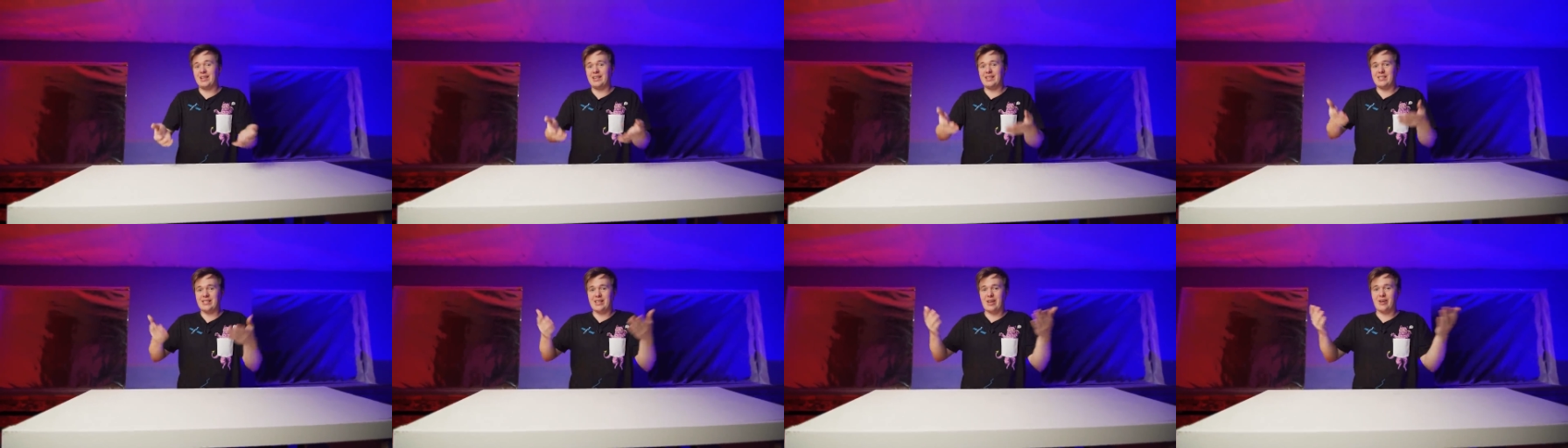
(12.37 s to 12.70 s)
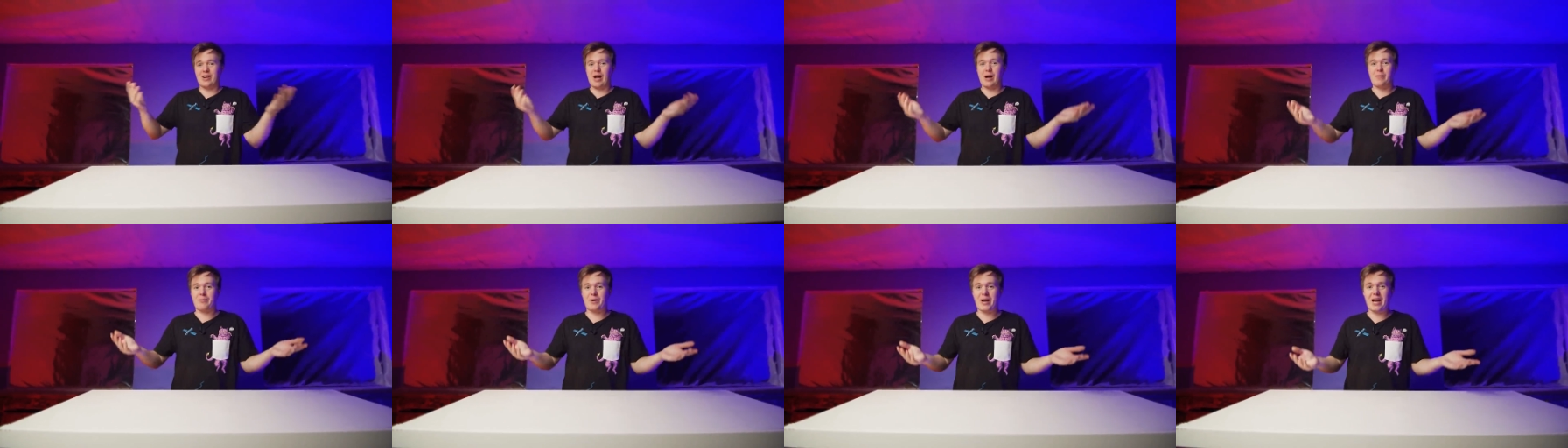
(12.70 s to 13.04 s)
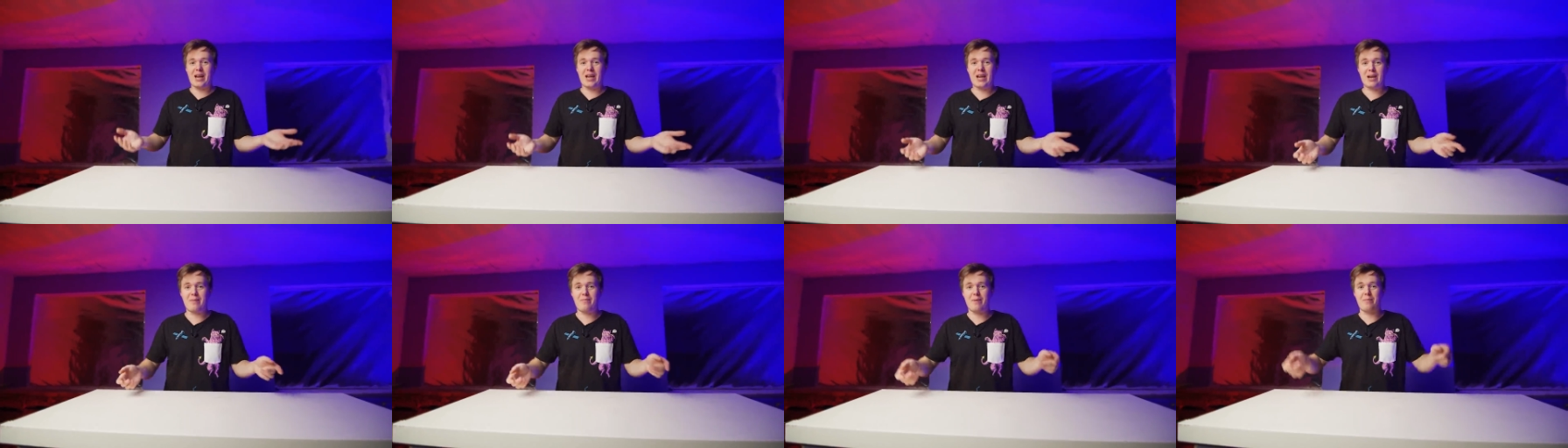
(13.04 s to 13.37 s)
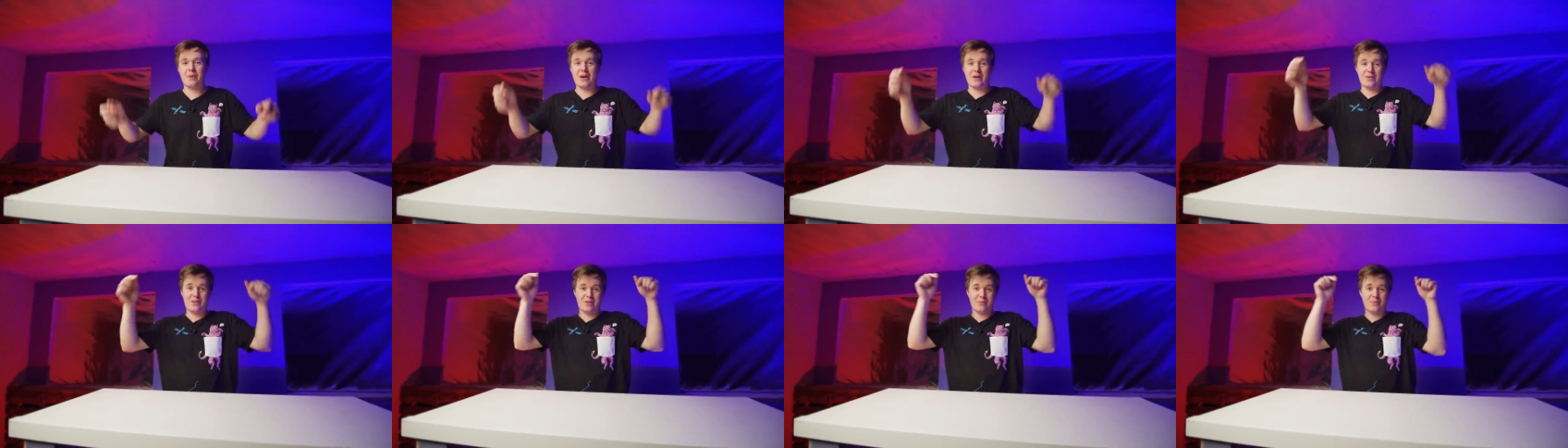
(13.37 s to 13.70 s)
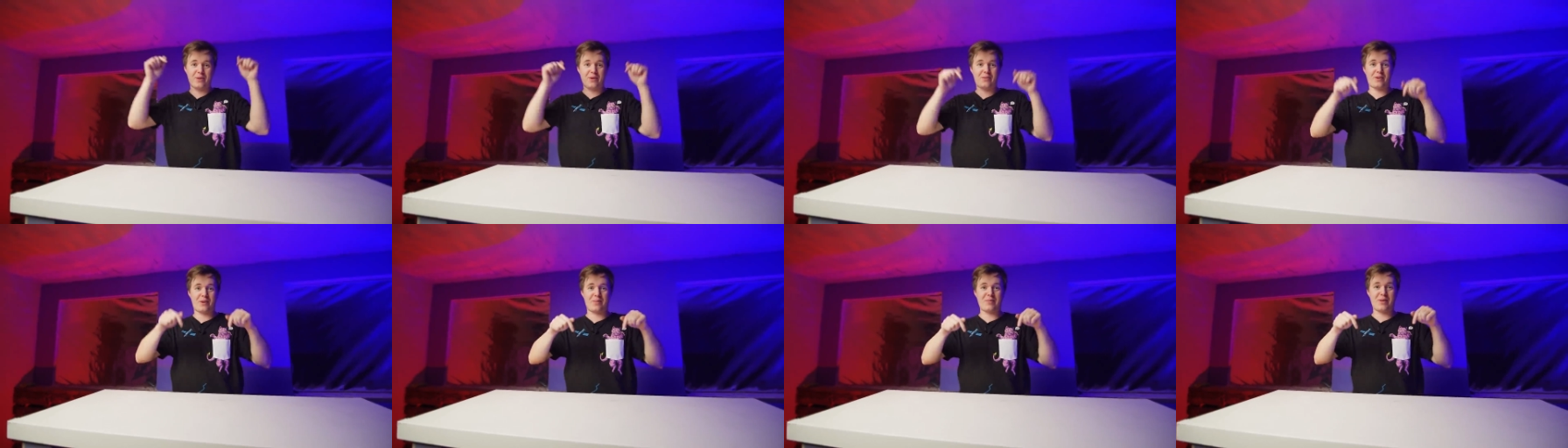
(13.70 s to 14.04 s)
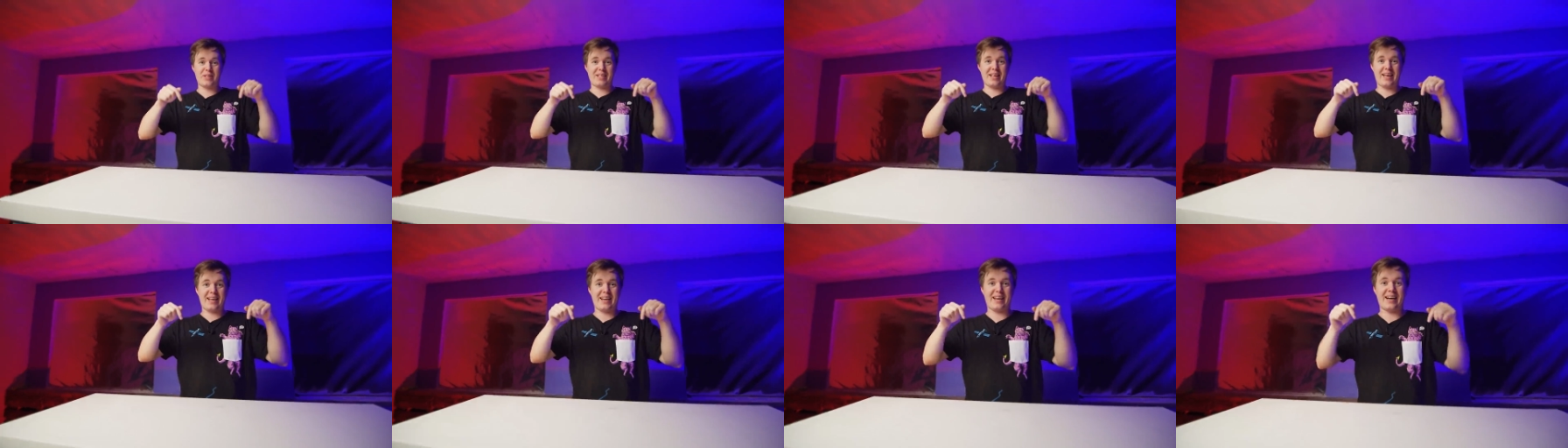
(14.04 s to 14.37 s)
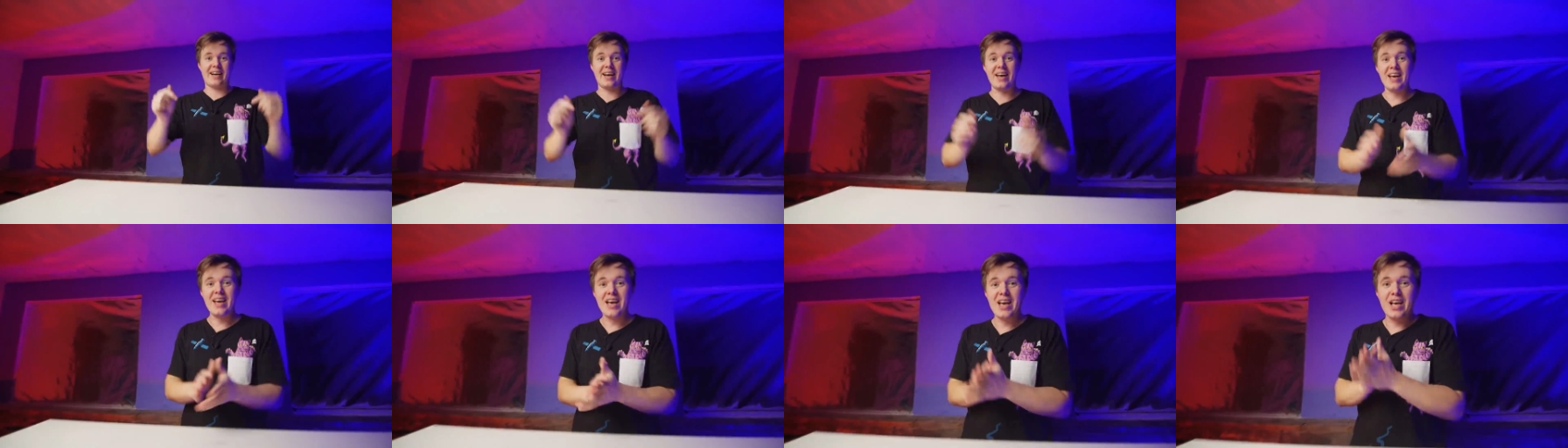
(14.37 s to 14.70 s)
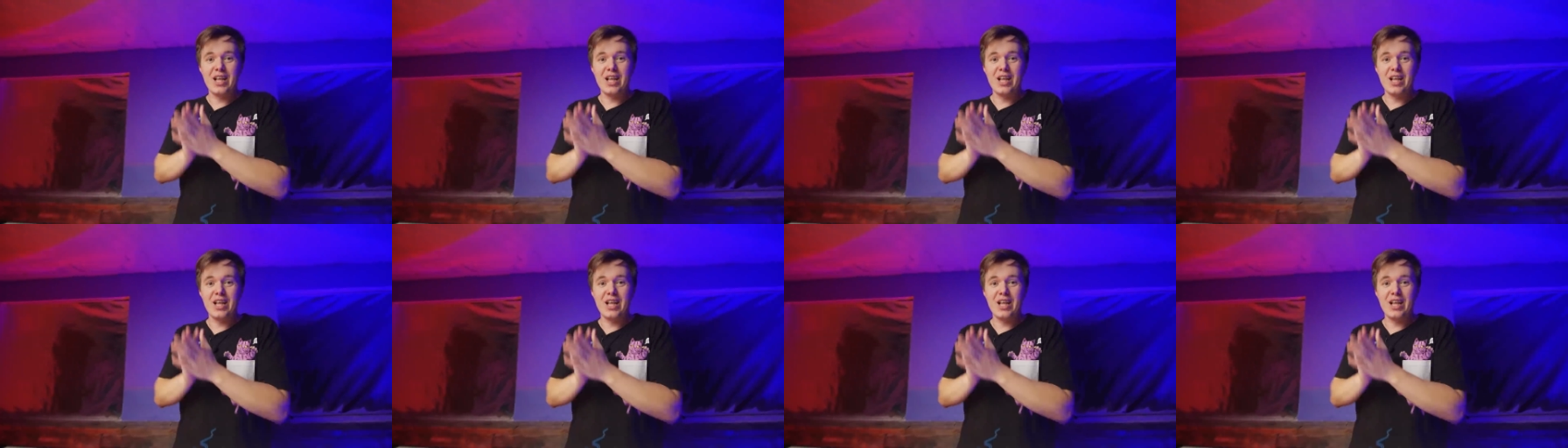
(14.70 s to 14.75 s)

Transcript: не знаю как правильно, поправьте меня в комментариях.